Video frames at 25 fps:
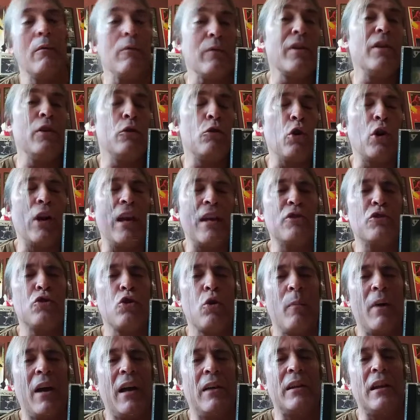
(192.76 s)
qui est un
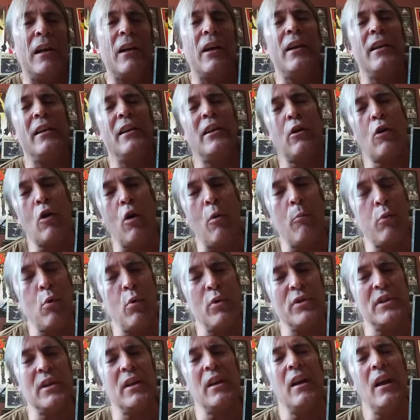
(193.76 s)
instrumental a été
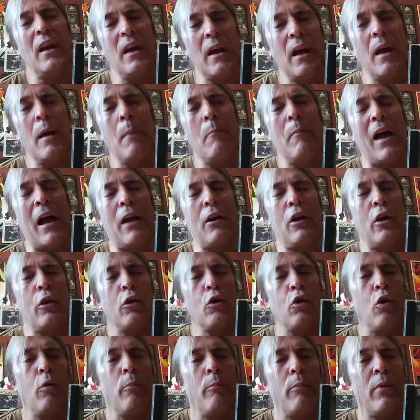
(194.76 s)
composée par le
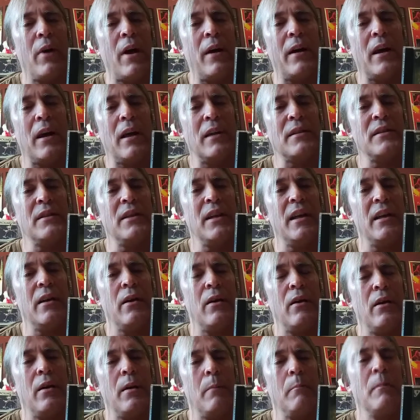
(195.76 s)
groupe en entier,
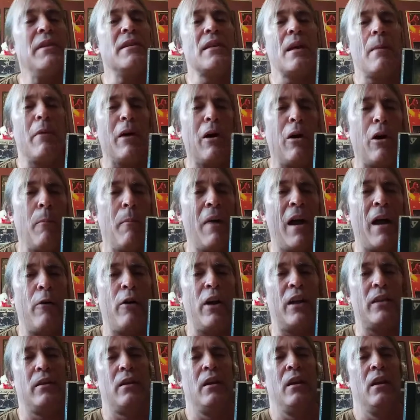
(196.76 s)
mis à part
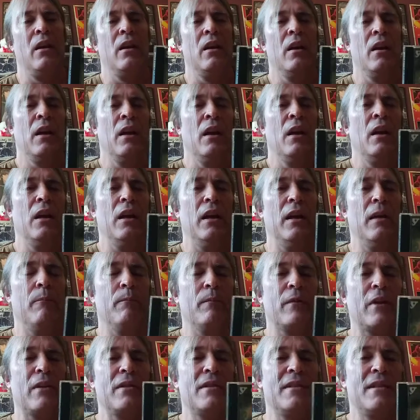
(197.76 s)
Barrett. Et
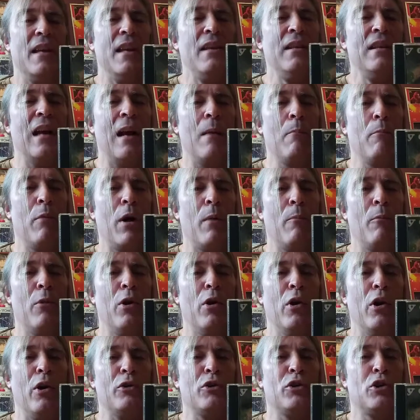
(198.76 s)
cet
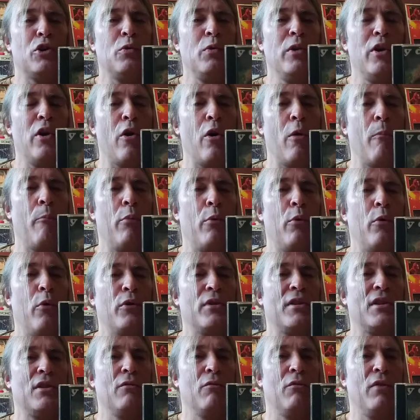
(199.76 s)
album-là suit un peu,
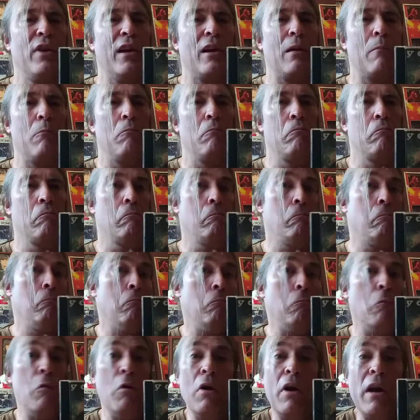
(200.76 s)
si vous voulez, comme
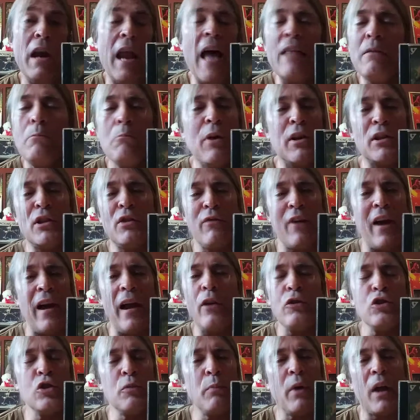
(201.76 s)

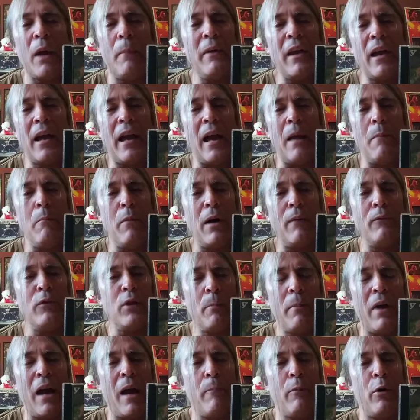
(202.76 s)
l'atmosphère du premier album de
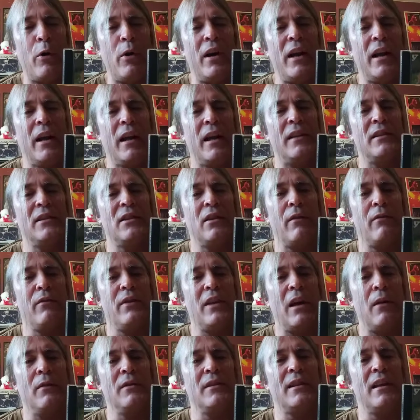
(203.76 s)
Piper The Gates of
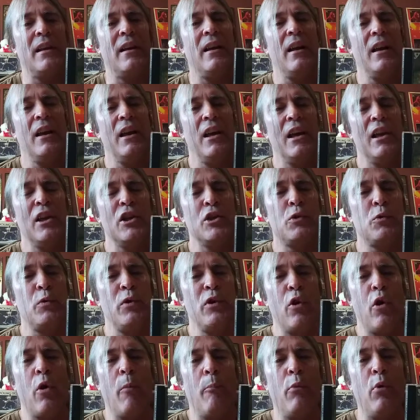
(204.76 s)
Dawn. Ça
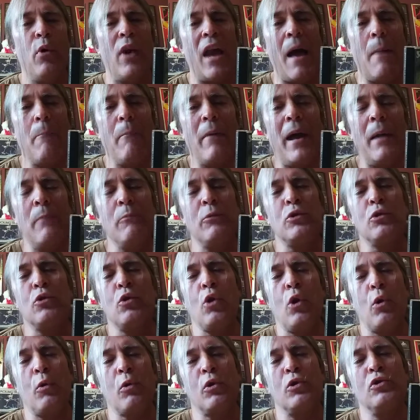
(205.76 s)
suit un peu la même
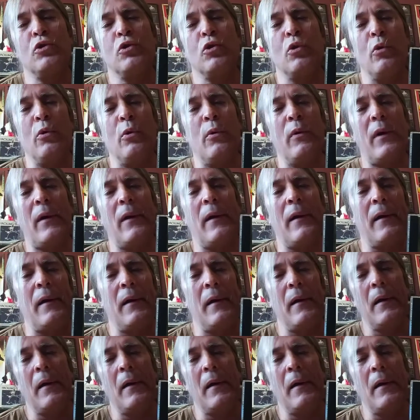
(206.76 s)
structure euh,